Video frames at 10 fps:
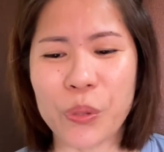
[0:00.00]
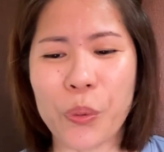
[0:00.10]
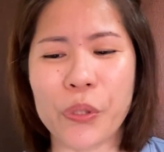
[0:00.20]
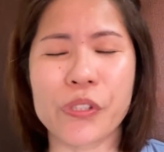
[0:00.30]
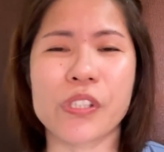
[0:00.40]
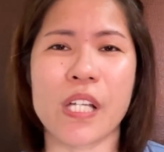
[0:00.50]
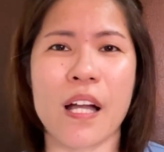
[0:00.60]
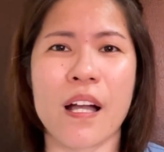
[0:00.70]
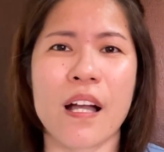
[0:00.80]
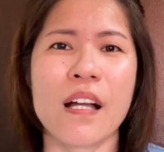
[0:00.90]
doon
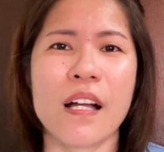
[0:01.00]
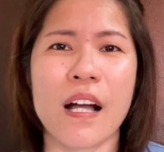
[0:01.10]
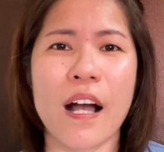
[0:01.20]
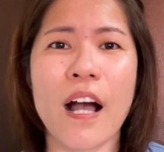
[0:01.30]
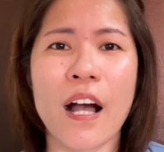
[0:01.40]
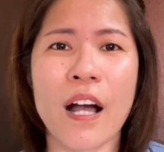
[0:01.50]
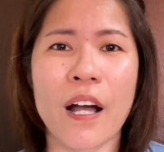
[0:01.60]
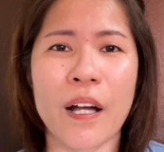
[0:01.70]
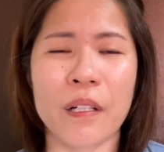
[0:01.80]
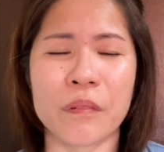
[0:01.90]
sa
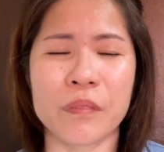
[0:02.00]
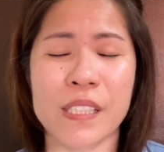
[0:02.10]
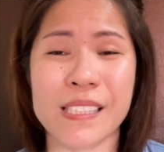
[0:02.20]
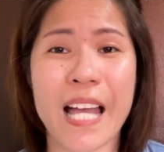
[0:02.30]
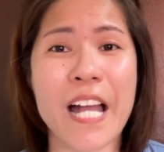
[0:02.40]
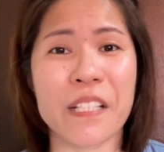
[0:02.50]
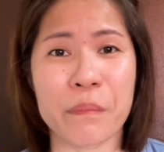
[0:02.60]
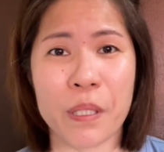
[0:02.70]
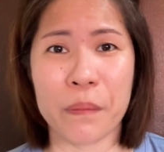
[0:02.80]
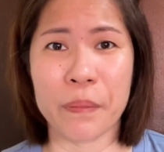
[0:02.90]
uh, listahan
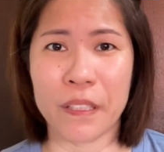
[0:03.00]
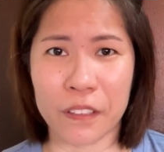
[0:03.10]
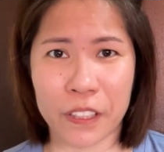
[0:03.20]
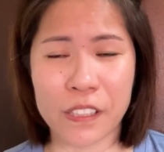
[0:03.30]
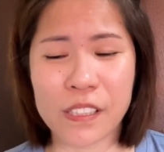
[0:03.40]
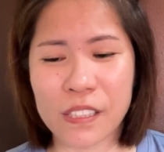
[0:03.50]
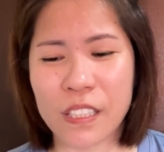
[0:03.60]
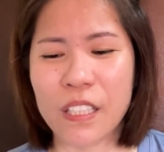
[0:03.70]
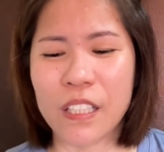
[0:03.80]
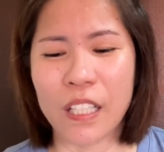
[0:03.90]
ng mga billers.
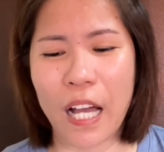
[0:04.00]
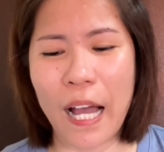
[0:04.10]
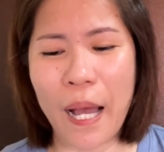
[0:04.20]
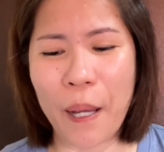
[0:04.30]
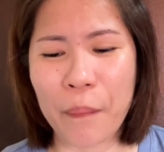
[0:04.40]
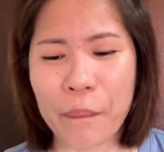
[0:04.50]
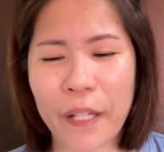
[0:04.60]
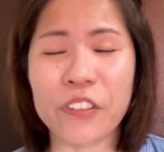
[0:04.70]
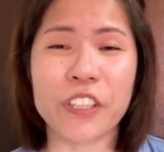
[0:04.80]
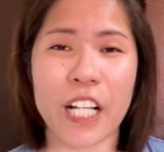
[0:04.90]
Um,
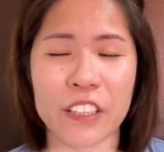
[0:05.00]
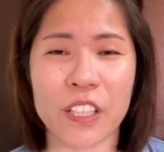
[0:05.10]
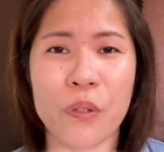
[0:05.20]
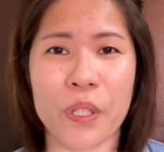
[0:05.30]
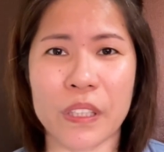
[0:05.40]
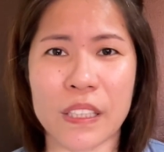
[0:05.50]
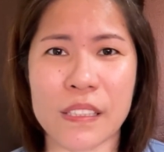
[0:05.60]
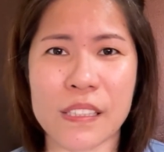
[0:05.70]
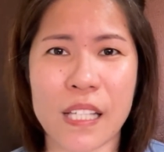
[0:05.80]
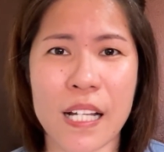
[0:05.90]
under
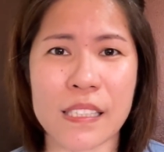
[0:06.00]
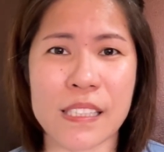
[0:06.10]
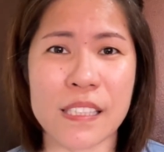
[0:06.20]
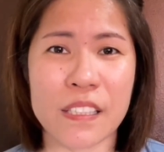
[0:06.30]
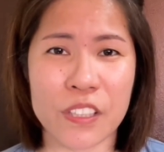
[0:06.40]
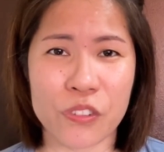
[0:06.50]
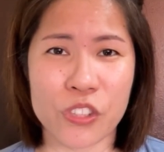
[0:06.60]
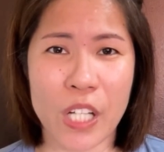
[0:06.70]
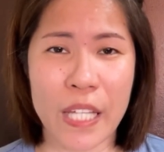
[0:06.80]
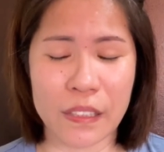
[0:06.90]
categories, ang siselect nyo
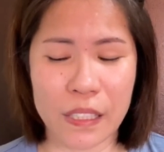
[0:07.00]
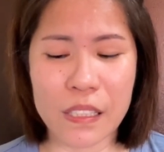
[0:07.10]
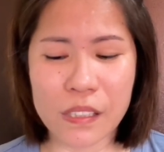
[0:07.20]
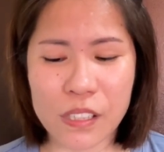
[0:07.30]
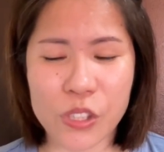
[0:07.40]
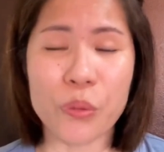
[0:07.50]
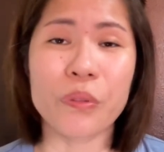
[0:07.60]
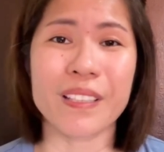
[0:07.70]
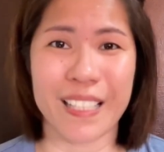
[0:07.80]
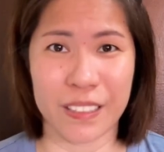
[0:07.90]
dyan is
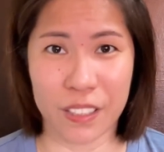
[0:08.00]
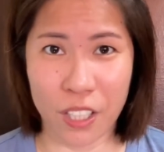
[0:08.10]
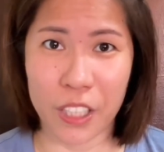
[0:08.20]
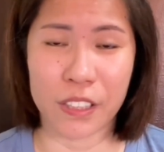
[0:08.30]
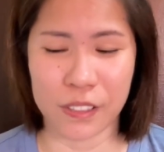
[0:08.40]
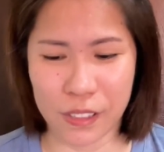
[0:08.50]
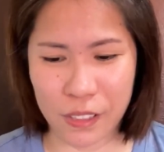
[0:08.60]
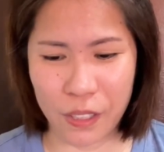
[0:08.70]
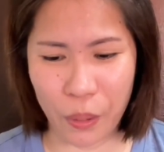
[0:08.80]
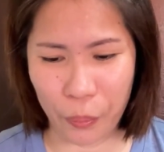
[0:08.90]
yung credit cards.
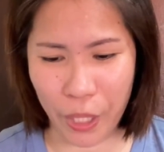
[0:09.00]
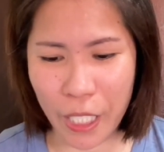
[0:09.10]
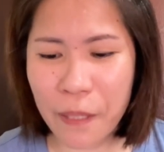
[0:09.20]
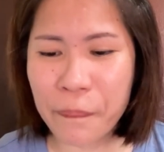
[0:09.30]
Okay?